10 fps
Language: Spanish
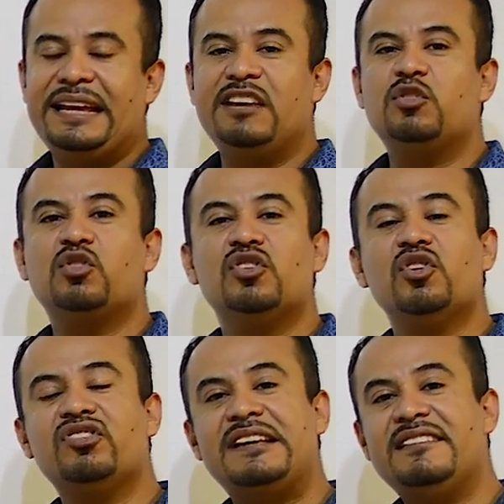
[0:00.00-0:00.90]
Estos son
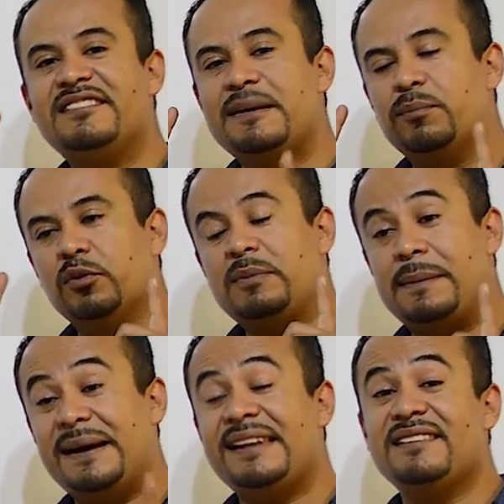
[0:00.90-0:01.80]
los seis tiempos
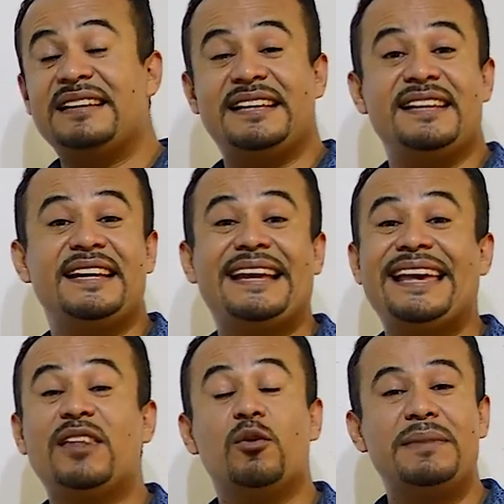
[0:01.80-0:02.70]
verbales que tienen
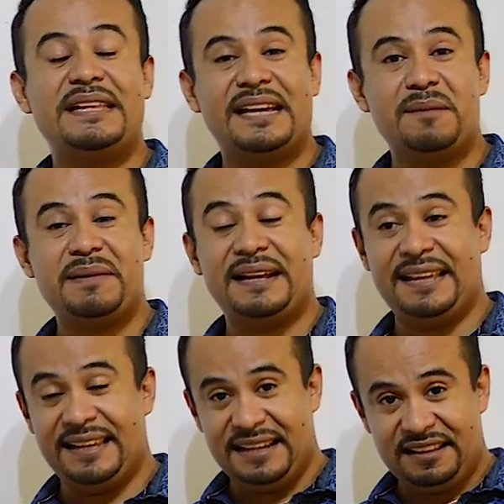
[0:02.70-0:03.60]
que dominar para
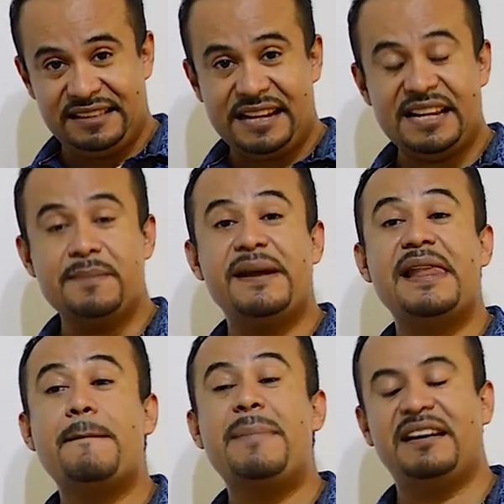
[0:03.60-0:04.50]
que dejen de ser
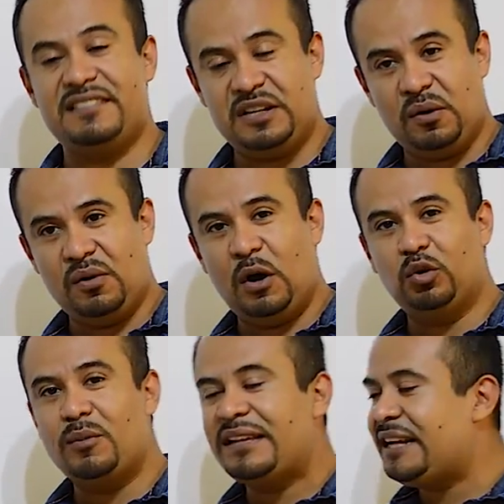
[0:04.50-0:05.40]
nivel básico.
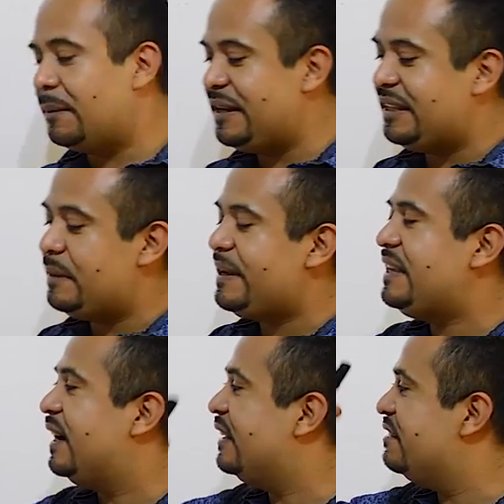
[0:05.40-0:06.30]
Automáticamente
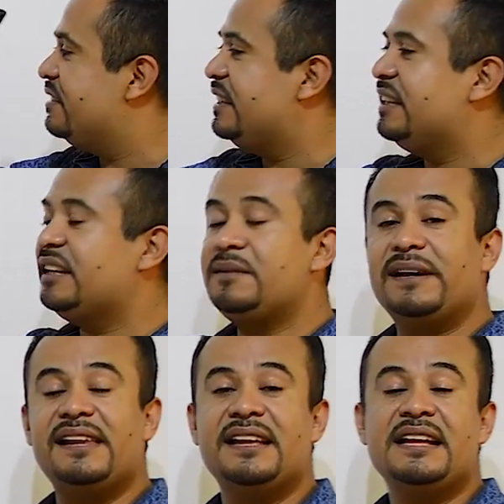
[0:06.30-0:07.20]
brincan al siguiente
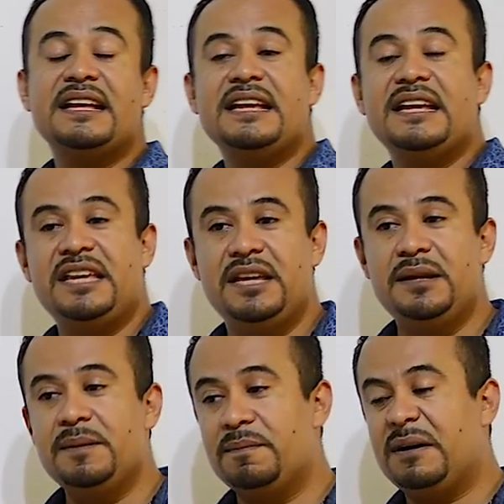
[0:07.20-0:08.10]
nivel
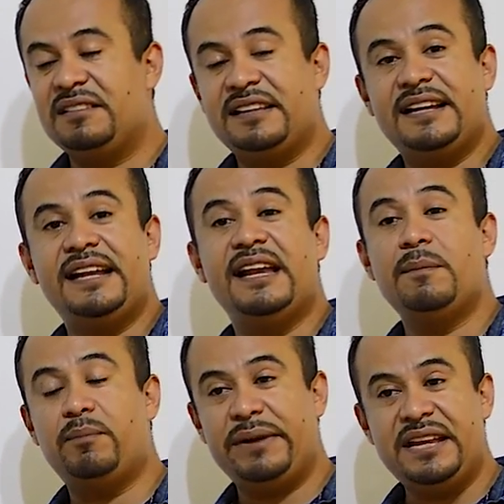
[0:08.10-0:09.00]
y va a ser
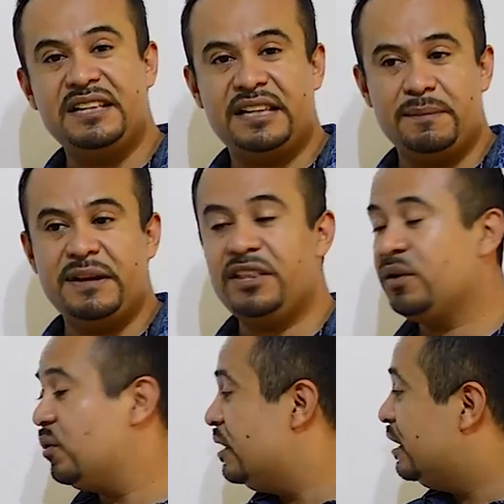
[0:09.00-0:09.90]
el
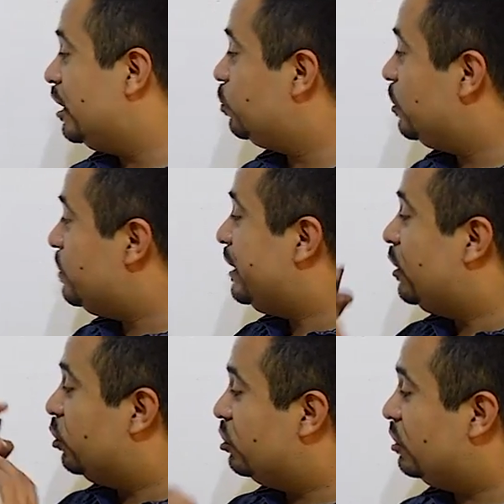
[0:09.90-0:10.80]
pre-intermedio Después
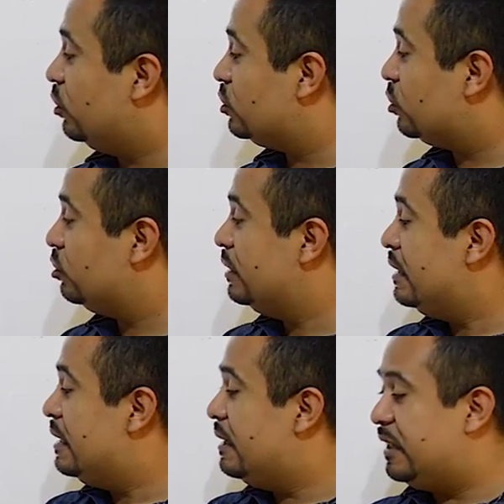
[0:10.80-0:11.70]
vienen los otros
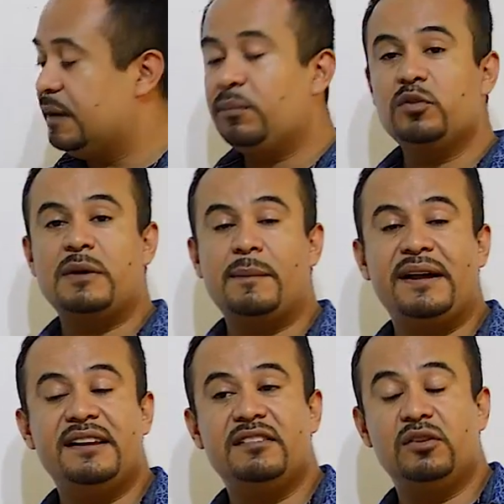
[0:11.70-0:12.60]
tiempos
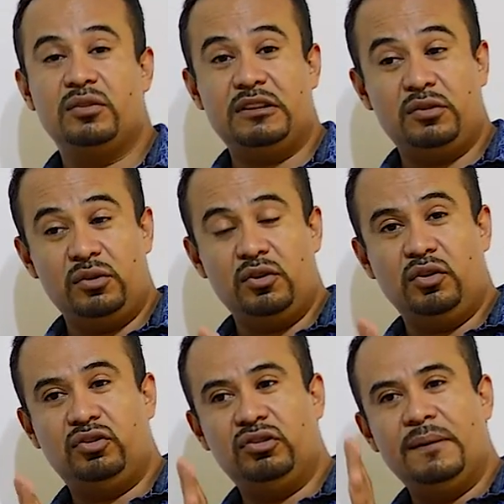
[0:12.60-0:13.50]
verbales, los que son
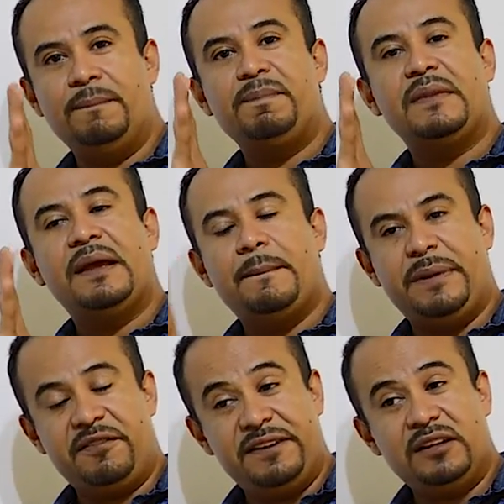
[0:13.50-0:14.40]
los
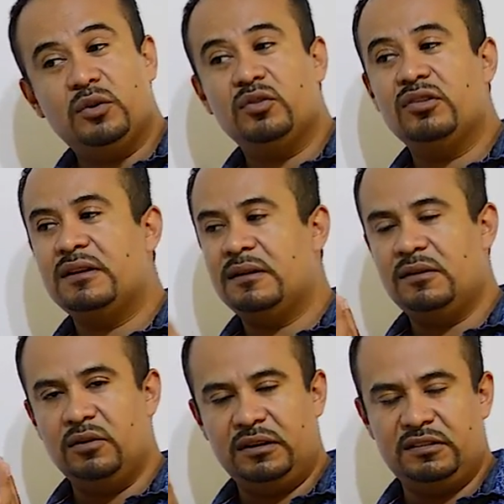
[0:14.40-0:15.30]
perfectos,
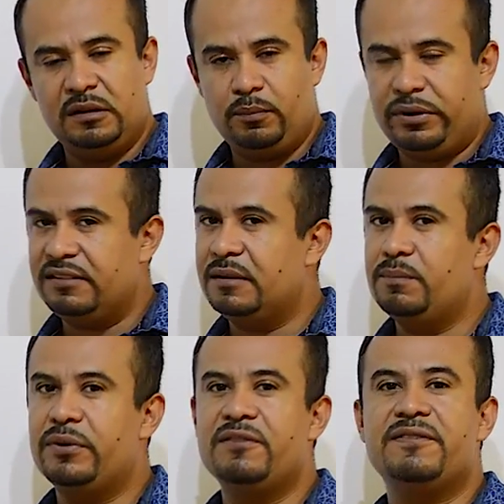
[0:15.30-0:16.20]
lo que es el present
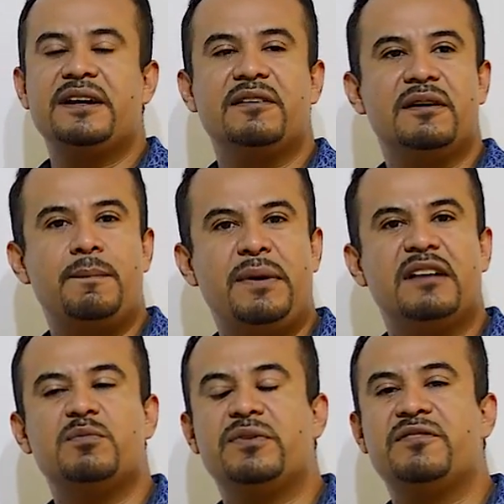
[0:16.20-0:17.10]
perfect,
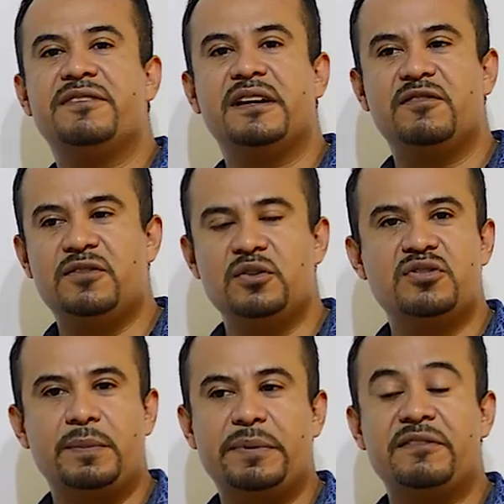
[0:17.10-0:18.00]
past perfect,
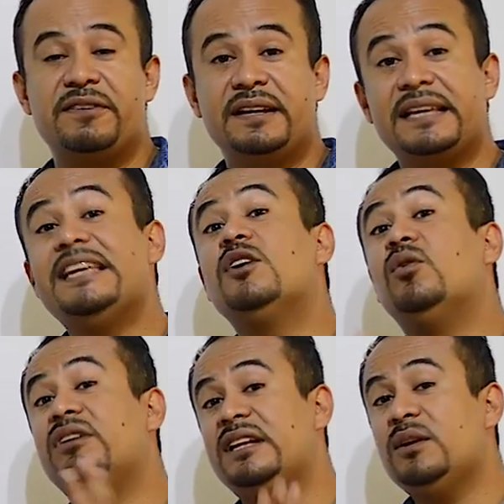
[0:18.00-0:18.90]
future perfect y
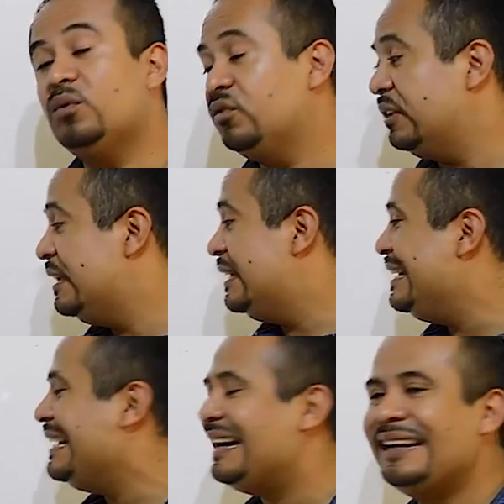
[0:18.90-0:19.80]
continuous
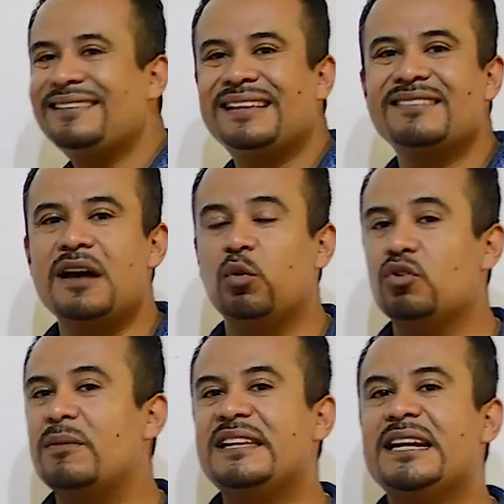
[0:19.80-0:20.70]
y ya estás
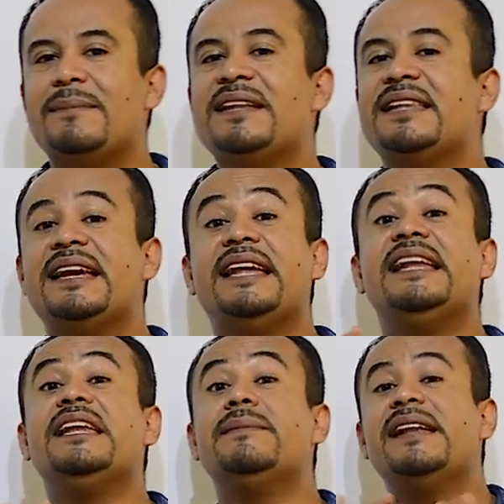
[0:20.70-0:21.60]
automáticamente
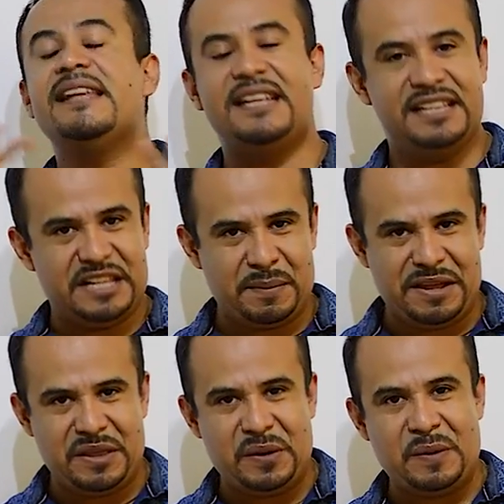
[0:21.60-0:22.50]
en el nivel
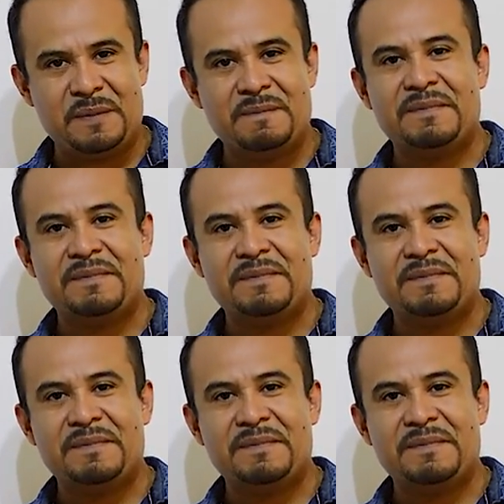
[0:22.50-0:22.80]
intermedio.